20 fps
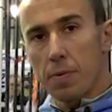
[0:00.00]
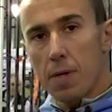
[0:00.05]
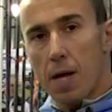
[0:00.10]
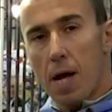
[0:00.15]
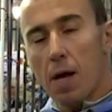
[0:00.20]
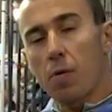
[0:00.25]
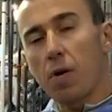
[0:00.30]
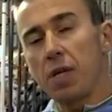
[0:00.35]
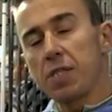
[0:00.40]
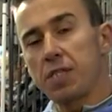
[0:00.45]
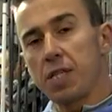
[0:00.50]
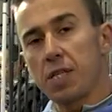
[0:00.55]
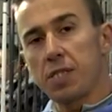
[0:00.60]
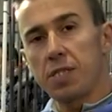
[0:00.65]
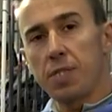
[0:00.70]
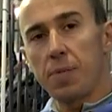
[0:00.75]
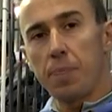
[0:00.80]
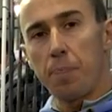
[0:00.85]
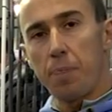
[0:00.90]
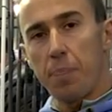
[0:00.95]
a
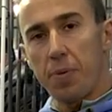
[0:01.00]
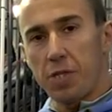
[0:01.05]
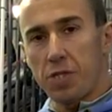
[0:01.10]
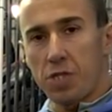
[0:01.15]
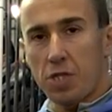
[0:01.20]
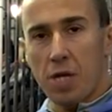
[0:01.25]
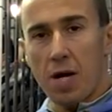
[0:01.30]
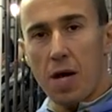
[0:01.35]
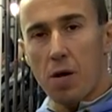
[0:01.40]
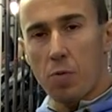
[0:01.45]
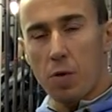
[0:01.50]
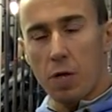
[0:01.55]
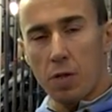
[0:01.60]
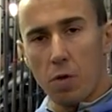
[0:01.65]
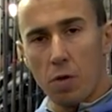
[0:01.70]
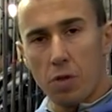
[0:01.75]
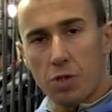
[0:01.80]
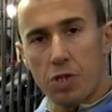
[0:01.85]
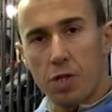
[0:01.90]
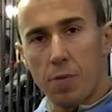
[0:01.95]
qualsiasi pesce in acqua
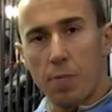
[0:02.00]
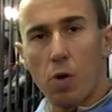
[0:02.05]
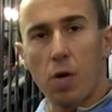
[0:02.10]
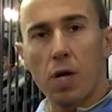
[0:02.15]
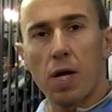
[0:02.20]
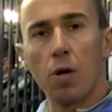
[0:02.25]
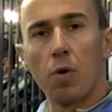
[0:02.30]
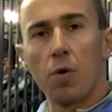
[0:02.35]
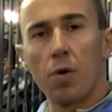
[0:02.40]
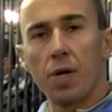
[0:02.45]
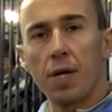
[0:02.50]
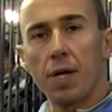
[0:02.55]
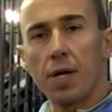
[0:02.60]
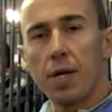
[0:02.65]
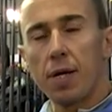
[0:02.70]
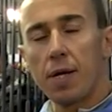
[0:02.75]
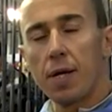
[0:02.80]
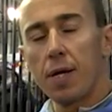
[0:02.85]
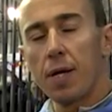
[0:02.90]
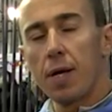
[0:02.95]
dolce, boccalone,
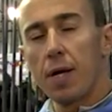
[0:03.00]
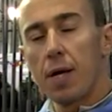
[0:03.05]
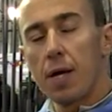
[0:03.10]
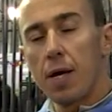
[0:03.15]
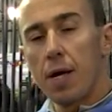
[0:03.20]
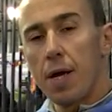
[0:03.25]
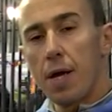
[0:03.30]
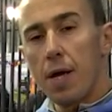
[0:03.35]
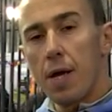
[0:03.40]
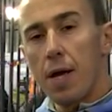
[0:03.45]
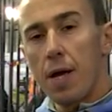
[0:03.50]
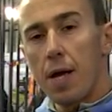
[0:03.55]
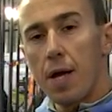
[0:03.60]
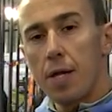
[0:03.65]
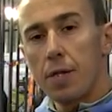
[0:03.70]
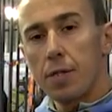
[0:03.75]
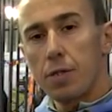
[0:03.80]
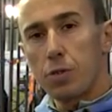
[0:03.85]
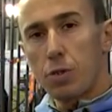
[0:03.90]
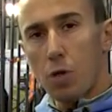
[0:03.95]

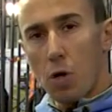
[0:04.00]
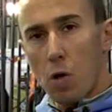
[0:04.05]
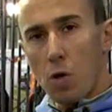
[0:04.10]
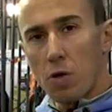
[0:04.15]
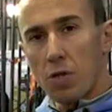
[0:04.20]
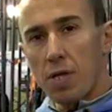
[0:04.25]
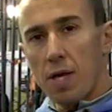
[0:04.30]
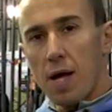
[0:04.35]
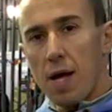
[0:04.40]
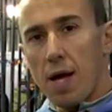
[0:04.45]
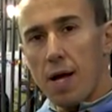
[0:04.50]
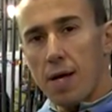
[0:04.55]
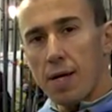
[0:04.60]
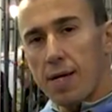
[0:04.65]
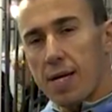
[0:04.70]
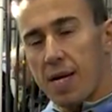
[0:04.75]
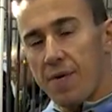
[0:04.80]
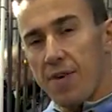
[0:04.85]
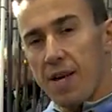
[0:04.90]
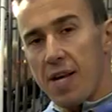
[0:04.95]
trota,
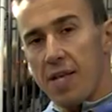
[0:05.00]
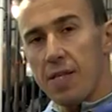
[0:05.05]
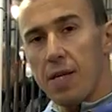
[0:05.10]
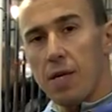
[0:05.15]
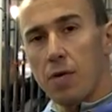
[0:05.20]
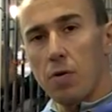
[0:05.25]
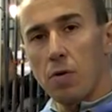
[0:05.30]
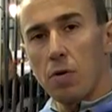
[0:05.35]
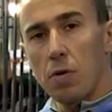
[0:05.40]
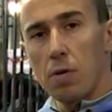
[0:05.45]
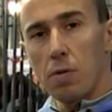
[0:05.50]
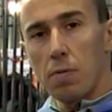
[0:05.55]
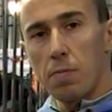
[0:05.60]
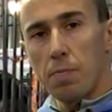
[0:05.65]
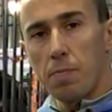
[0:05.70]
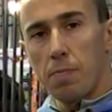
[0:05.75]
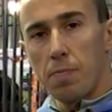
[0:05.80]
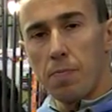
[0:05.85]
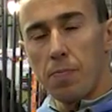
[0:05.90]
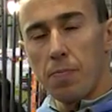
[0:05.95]
cavedano,
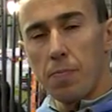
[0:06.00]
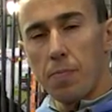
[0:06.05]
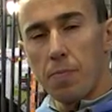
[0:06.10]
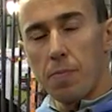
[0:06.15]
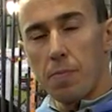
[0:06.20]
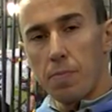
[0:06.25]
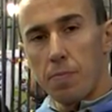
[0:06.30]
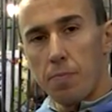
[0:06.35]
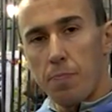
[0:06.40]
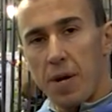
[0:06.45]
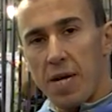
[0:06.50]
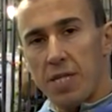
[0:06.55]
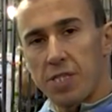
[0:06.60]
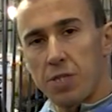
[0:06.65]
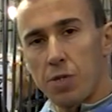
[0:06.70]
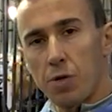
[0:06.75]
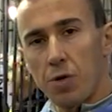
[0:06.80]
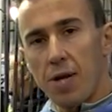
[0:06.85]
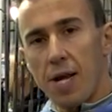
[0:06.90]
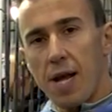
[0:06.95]

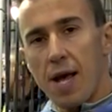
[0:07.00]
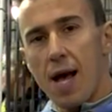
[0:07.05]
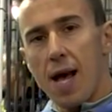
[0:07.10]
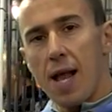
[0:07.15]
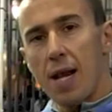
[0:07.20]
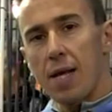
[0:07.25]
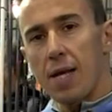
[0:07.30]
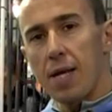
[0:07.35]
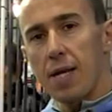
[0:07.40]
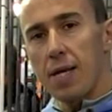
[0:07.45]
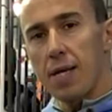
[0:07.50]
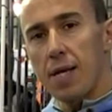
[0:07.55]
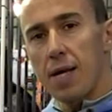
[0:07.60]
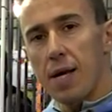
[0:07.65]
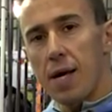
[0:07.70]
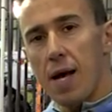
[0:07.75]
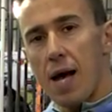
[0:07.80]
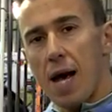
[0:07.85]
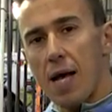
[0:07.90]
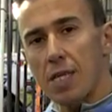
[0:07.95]
persico reale,
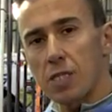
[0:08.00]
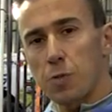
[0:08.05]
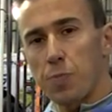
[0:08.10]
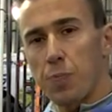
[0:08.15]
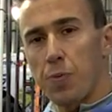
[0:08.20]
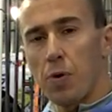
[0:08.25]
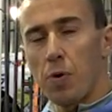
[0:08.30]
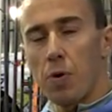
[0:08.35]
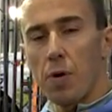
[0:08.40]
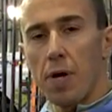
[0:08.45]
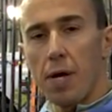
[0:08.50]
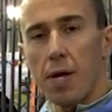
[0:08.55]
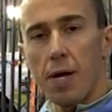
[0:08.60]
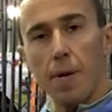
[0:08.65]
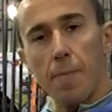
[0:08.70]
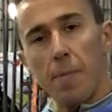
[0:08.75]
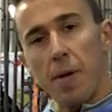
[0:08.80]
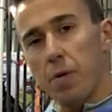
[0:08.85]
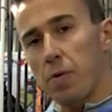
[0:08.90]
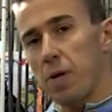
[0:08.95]
aspio
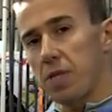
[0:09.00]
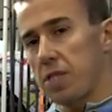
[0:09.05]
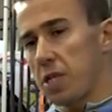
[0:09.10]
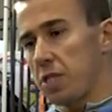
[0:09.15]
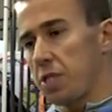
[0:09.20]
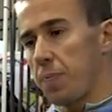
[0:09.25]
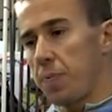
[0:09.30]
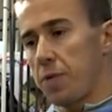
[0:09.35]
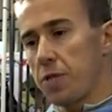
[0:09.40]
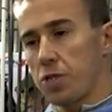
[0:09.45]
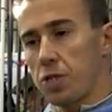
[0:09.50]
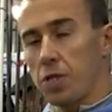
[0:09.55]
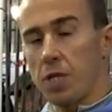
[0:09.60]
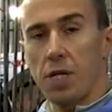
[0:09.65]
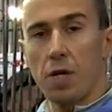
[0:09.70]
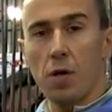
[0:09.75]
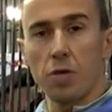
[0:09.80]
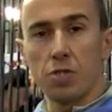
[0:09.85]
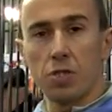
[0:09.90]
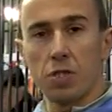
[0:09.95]
e qualsiasi pesce
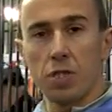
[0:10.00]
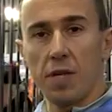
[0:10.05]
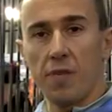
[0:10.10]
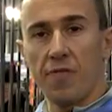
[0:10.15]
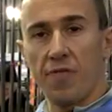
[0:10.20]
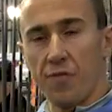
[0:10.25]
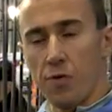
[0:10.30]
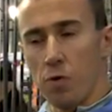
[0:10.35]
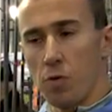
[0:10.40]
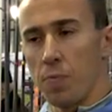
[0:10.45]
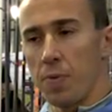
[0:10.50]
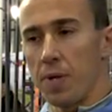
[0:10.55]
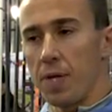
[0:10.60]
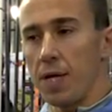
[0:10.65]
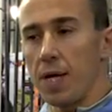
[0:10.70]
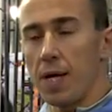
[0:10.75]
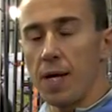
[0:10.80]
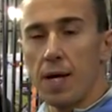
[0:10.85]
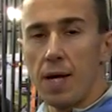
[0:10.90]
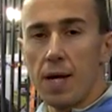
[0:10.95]
dei nostri
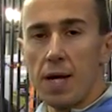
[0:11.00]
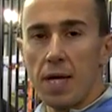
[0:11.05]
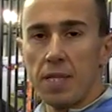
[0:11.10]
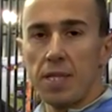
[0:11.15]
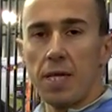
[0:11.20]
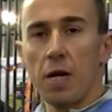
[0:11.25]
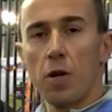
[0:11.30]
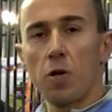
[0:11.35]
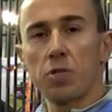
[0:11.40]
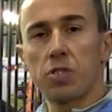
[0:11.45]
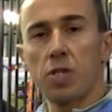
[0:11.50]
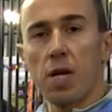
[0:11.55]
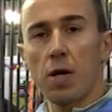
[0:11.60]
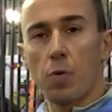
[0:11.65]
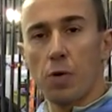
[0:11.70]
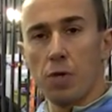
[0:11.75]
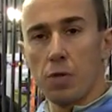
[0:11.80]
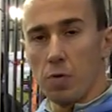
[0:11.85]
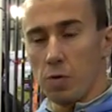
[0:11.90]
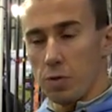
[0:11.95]
fiumi e delle nostre
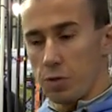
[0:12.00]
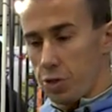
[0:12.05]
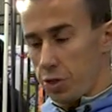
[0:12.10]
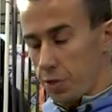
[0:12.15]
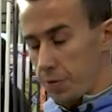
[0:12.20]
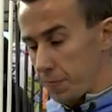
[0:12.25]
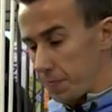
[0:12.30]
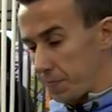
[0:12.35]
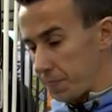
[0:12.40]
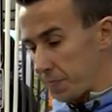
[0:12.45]
acque dolci.